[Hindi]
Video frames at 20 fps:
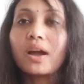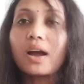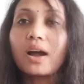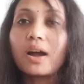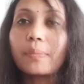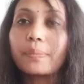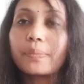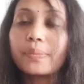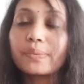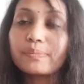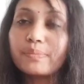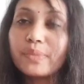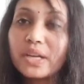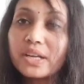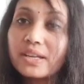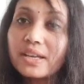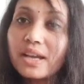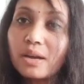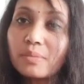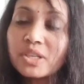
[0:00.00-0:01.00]
आप
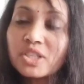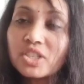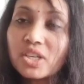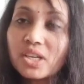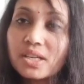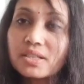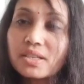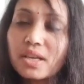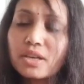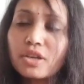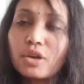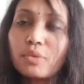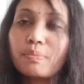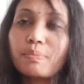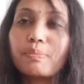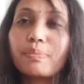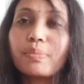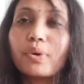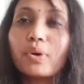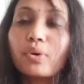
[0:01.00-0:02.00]
मीडिया में चले जाइए
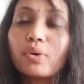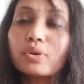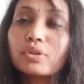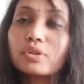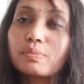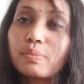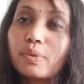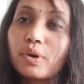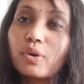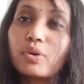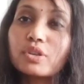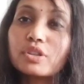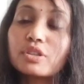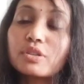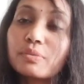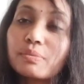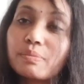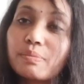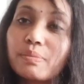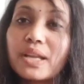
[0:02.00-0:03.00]
बहुत
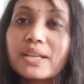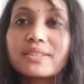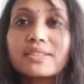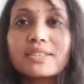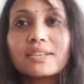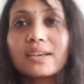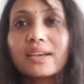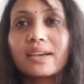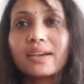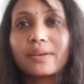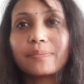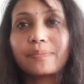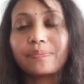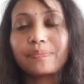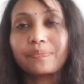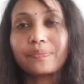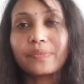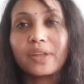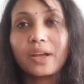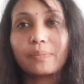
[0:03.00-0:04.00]
बहुत ब्लेसिंग है
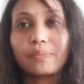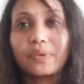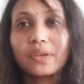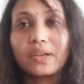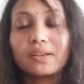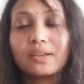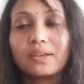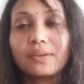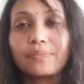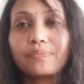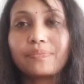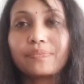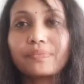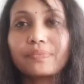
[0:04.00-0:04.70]
आपके लिए